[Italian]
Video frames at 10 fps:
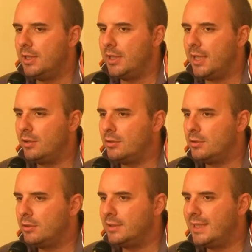
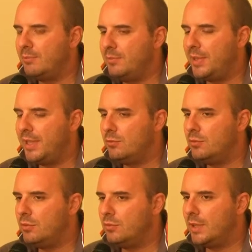hanno sempre
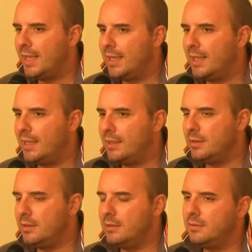avuto una,
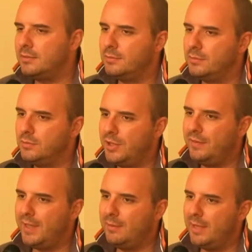un
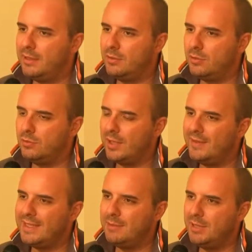riferimento, una
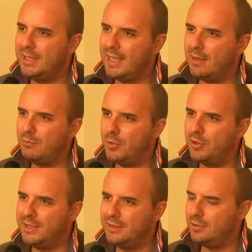visibilità un
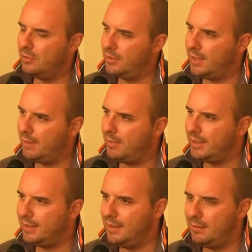po' distorta da
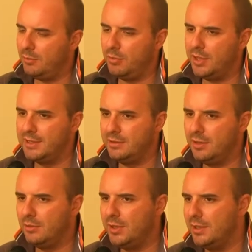parte della
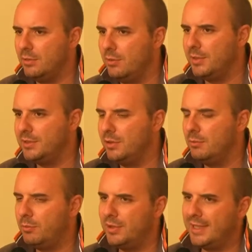popolazione, quindi come persone
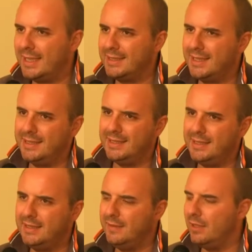un po'
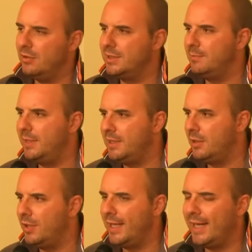trasgressive che non
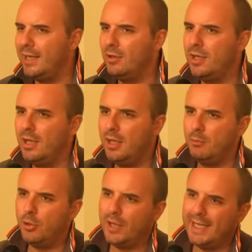rispettano le regole,
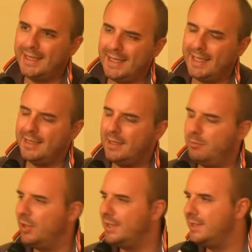poche attente,
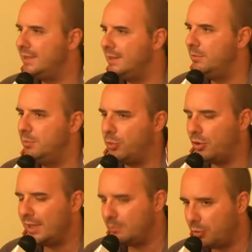poche sensibili,
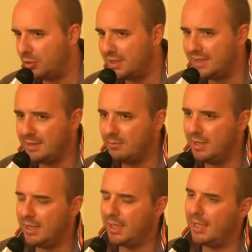poco, poco,
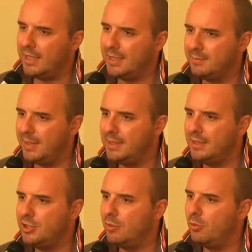sensibili agli aspetti
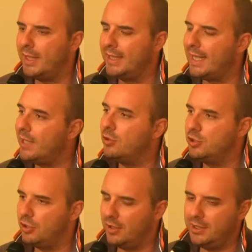diciamo, umanitari o
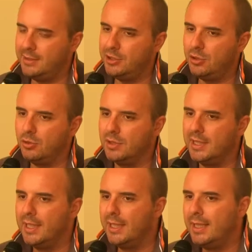di ciò che li
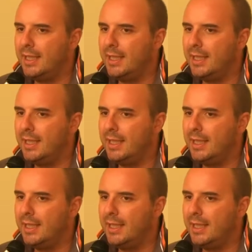circonda.